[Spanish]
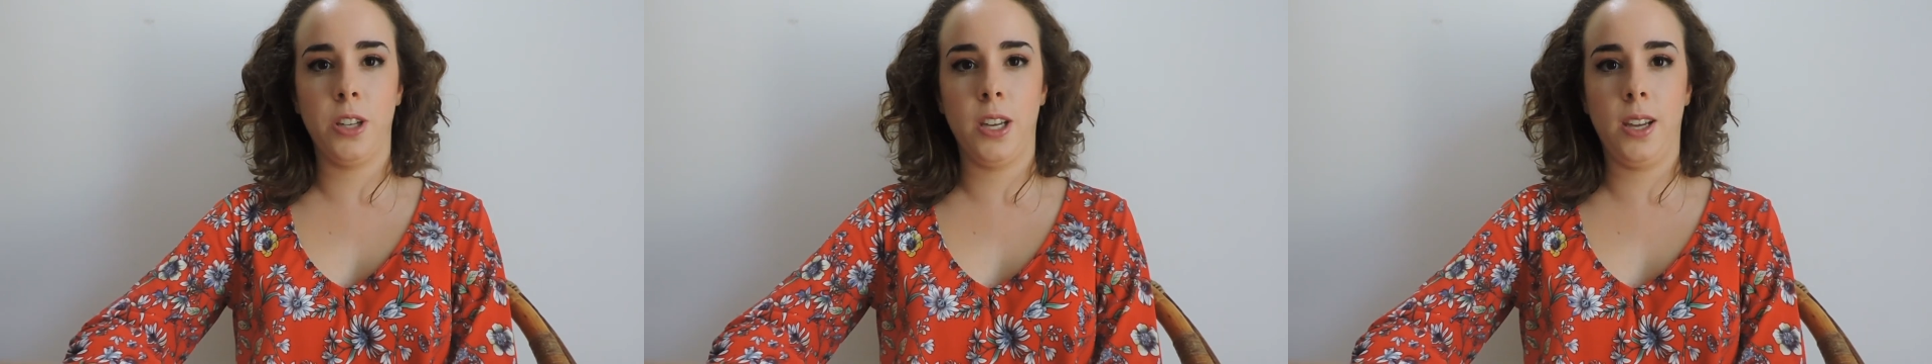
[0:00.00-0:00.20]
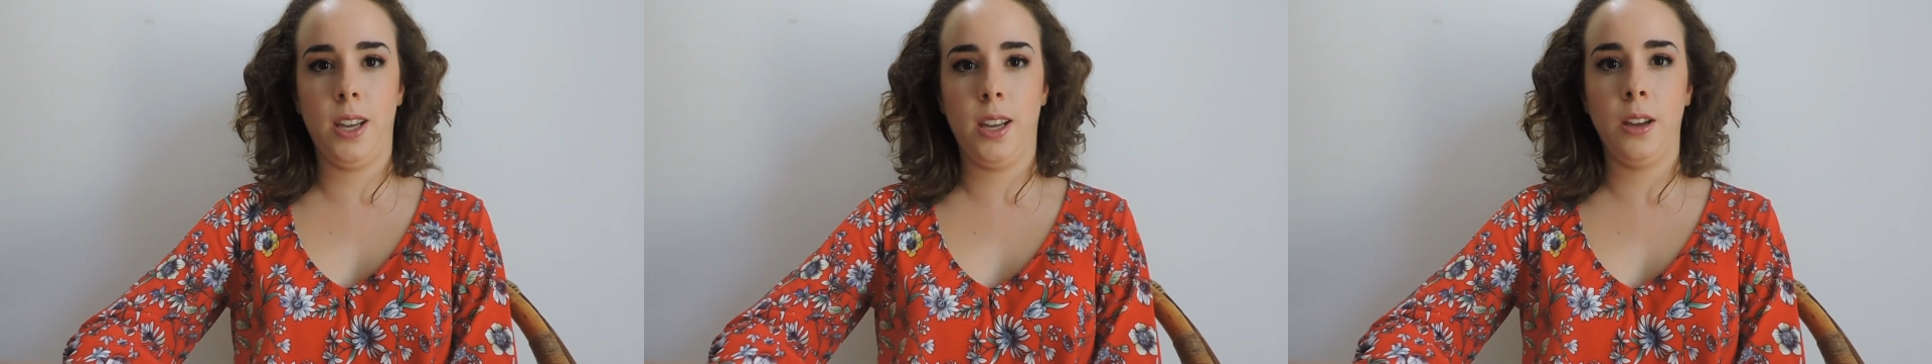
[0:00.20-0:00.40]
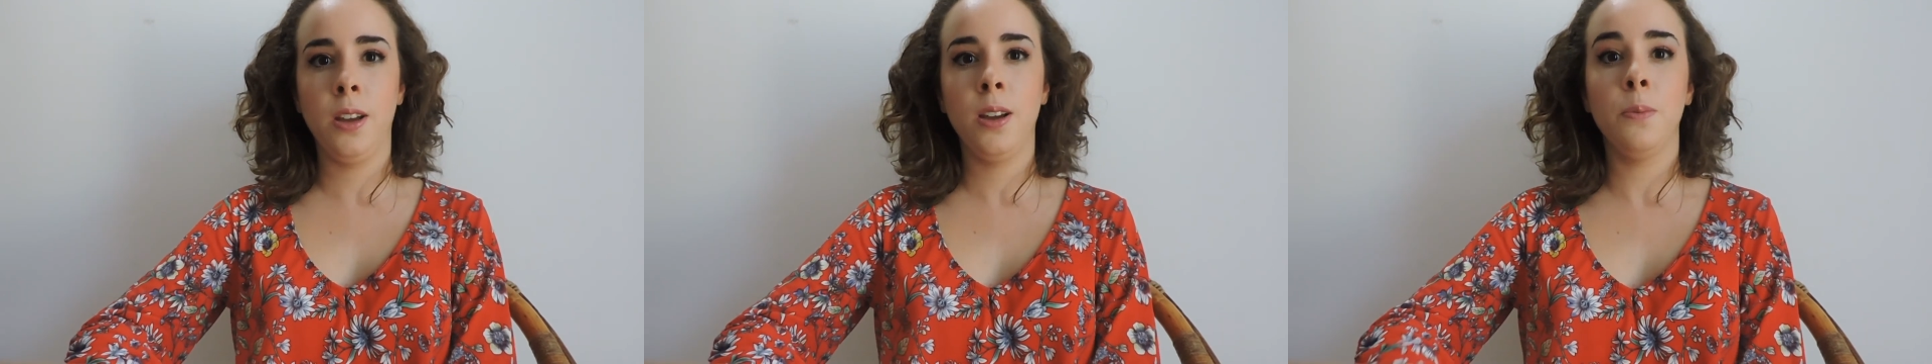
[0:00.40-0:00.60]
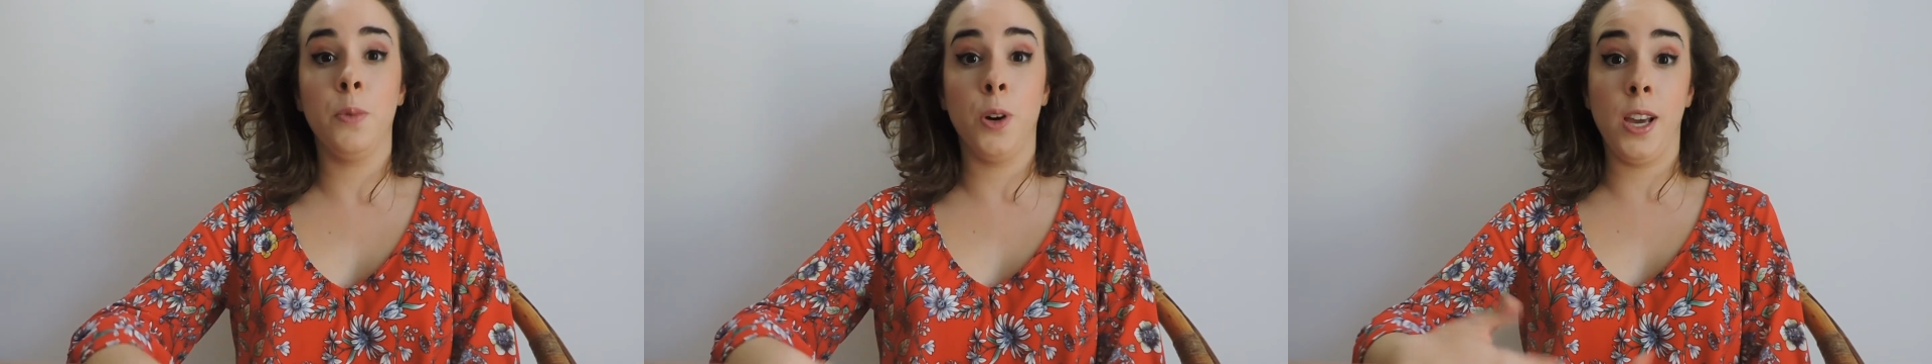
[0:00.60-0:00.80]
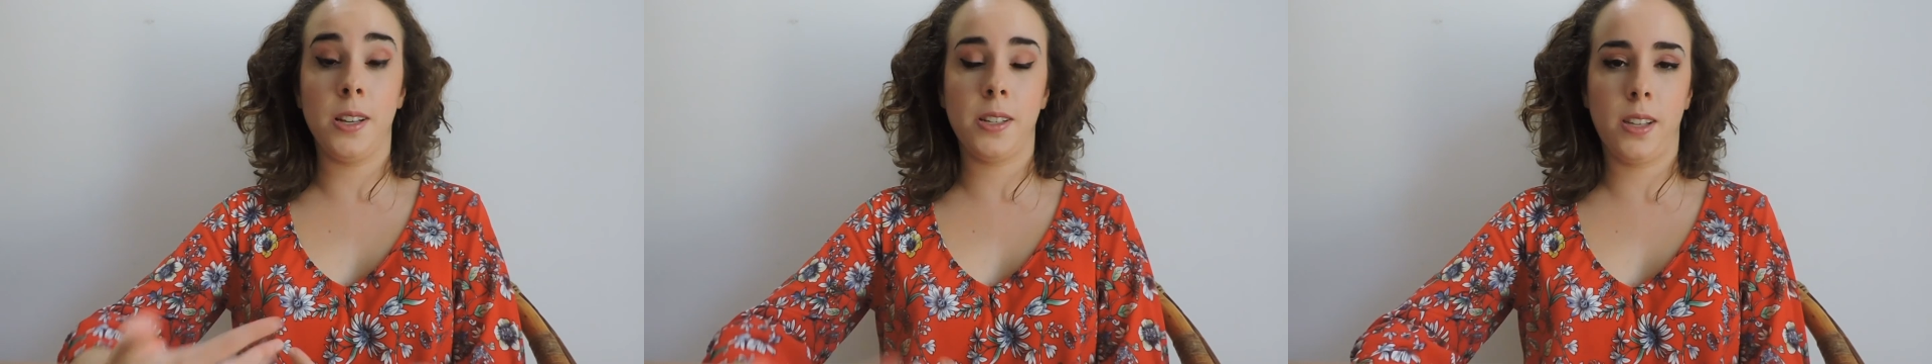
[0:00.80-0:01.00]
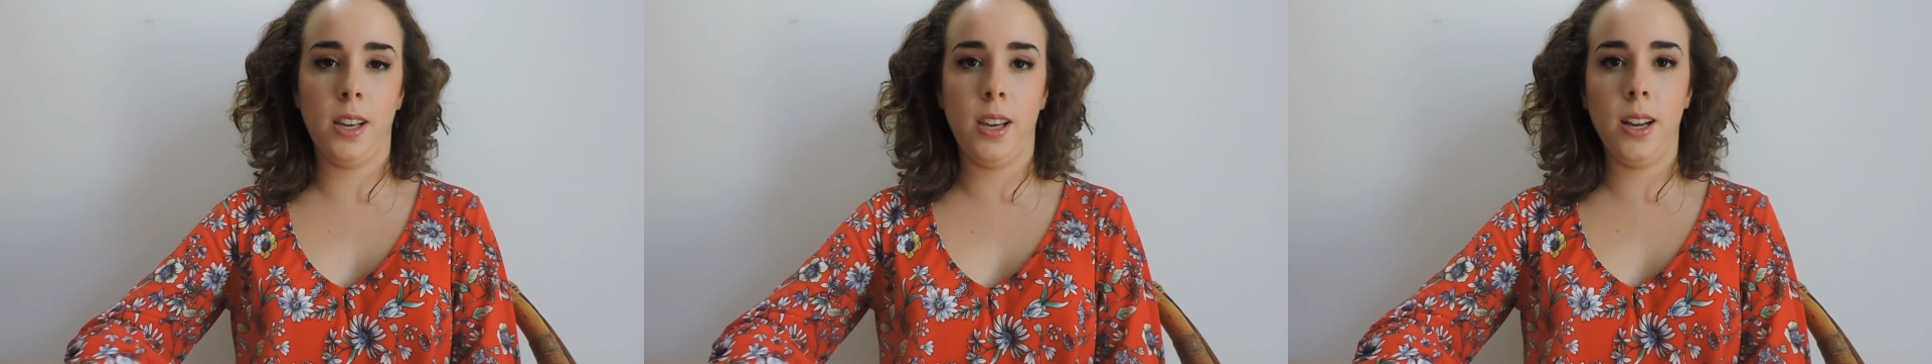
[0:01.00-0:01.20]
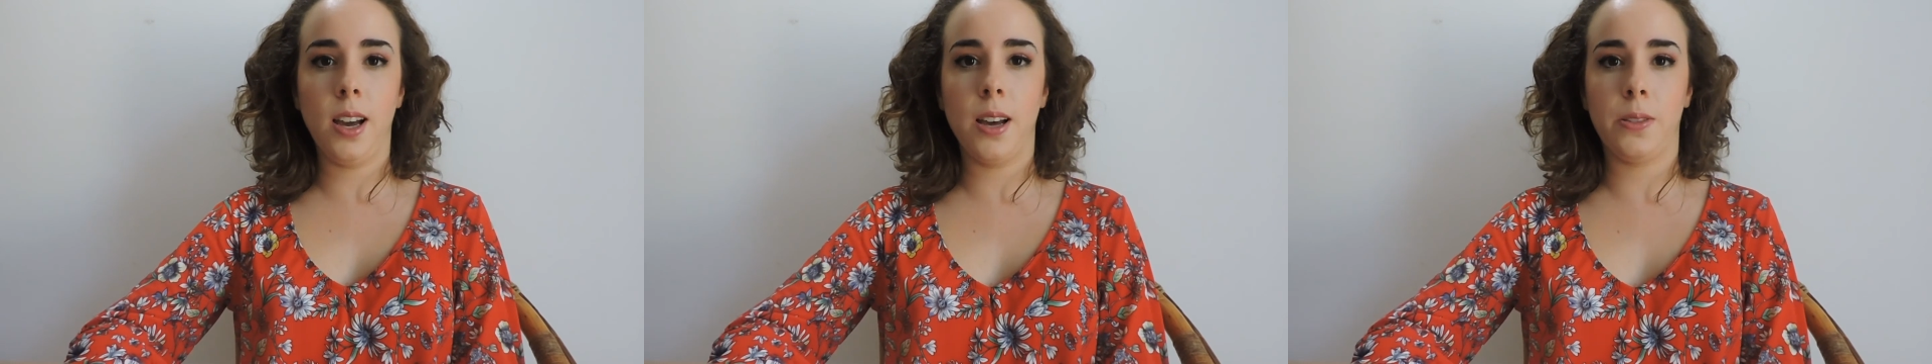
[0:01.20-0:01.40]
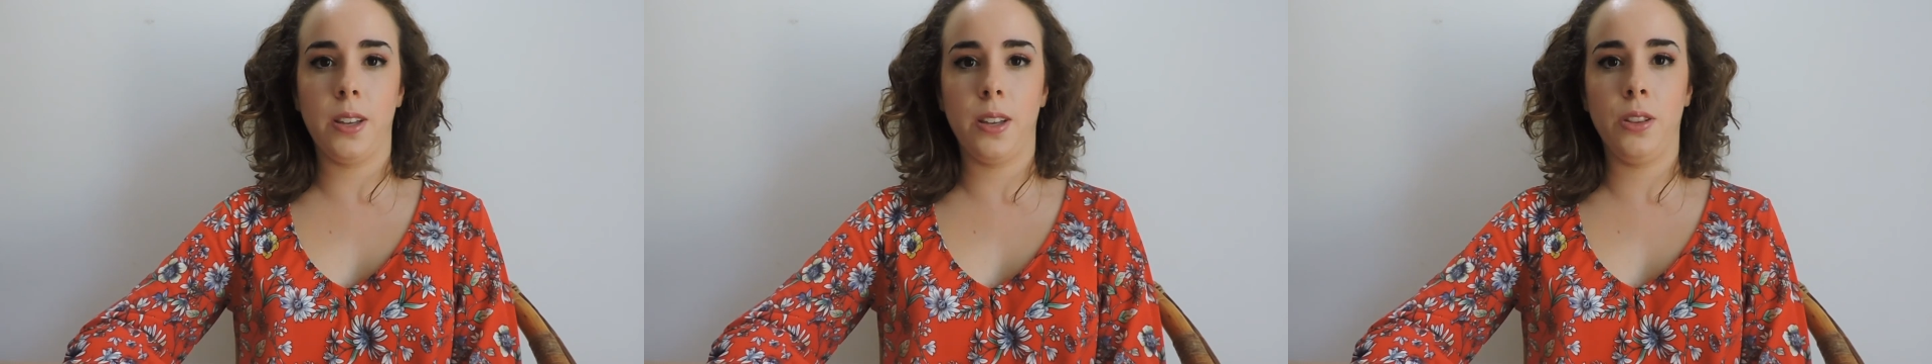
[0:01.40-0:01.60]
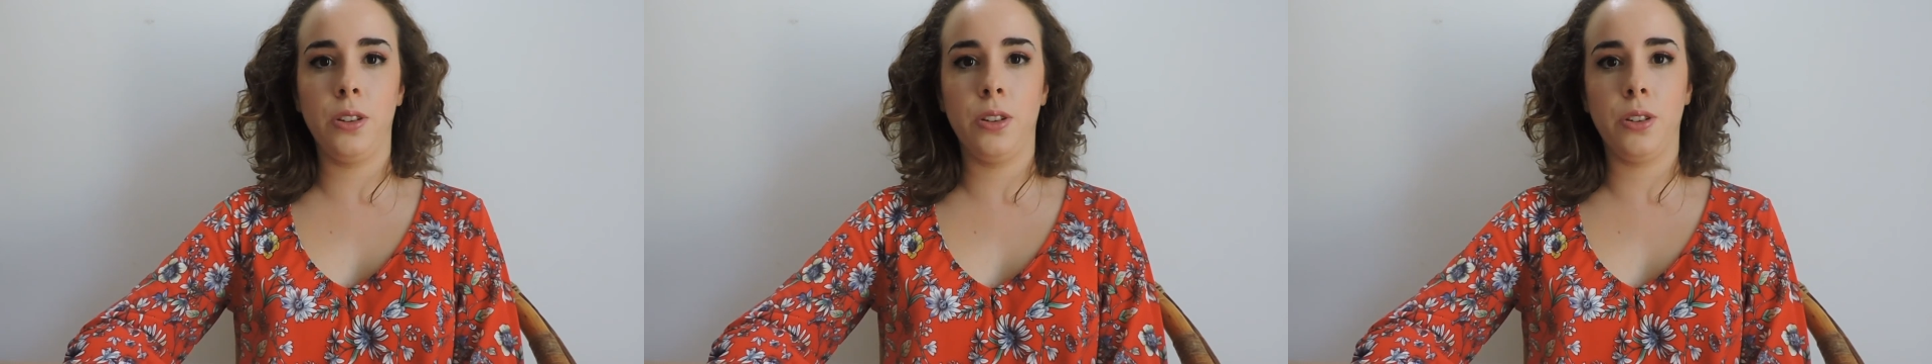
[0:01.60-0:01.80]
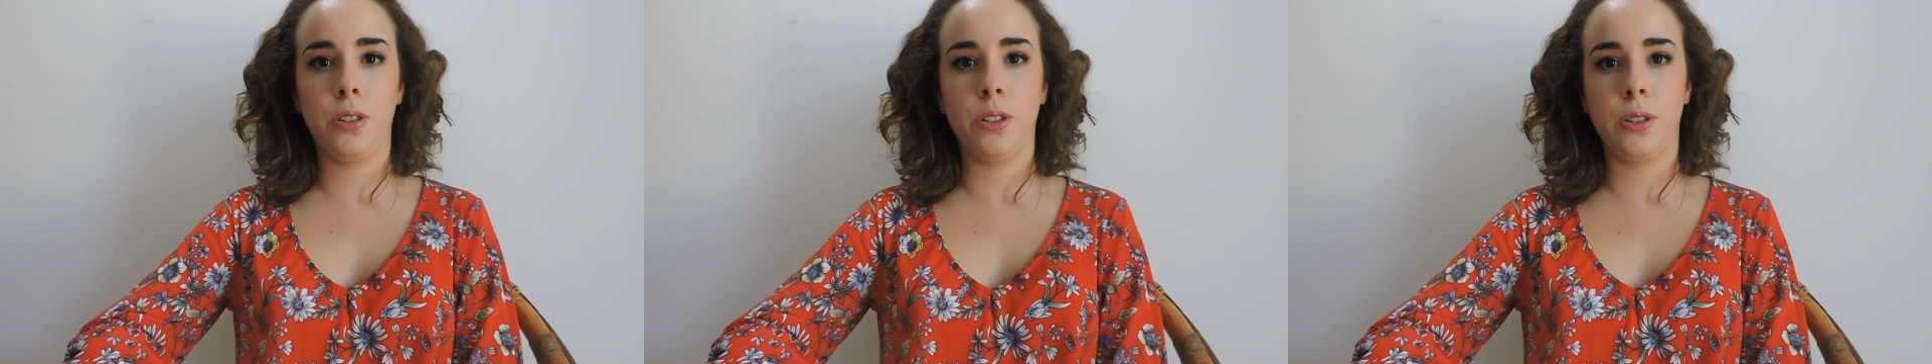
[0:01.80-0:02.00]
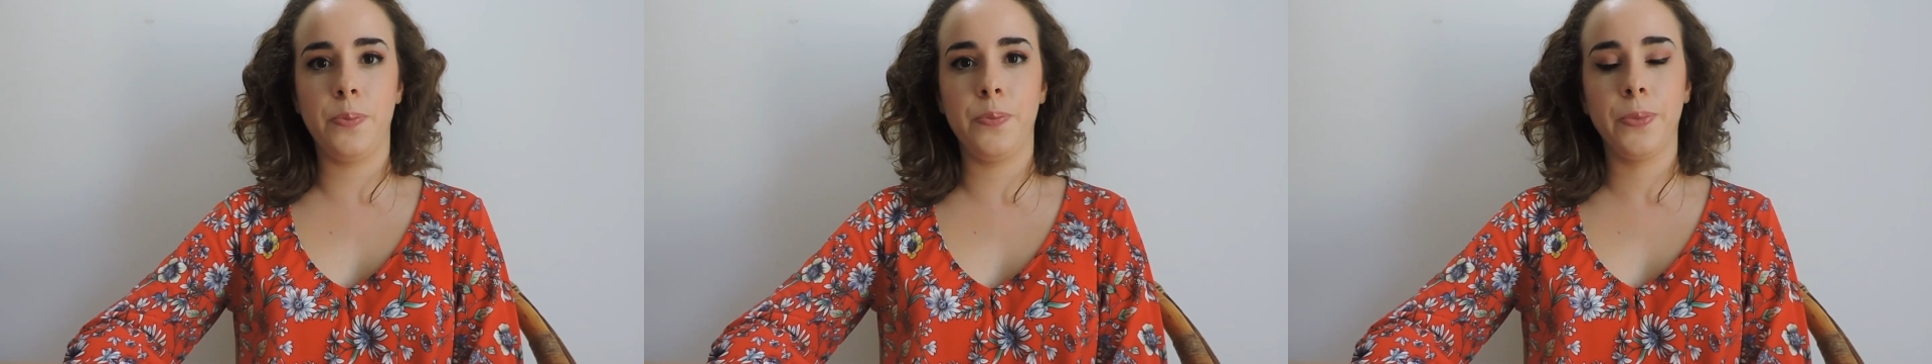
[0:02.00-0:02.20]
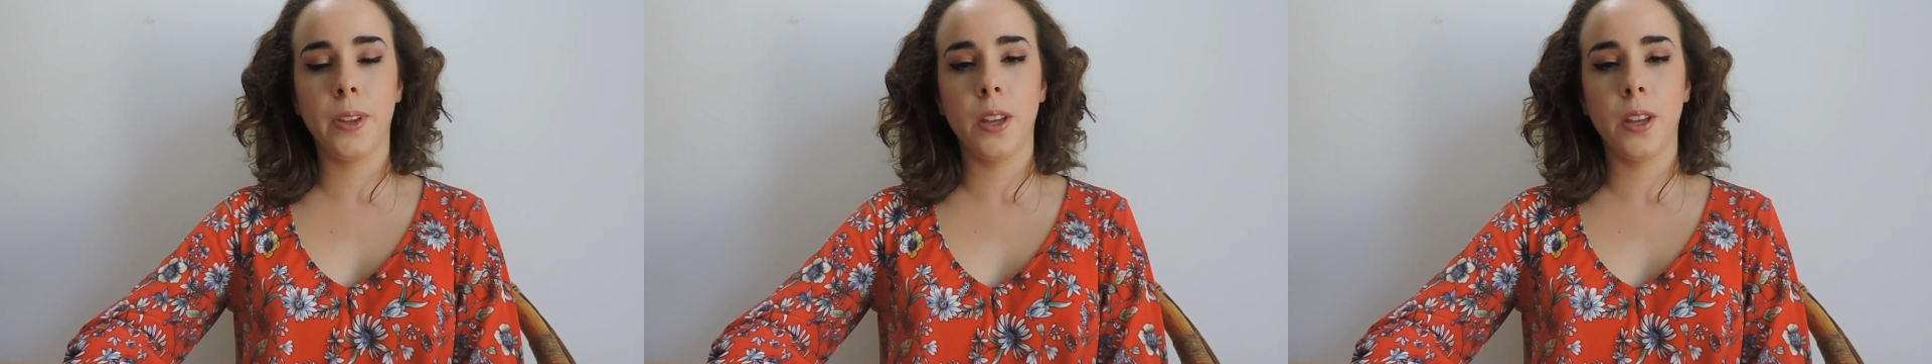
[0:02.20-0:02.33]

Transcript: Y voy a seguir haciendo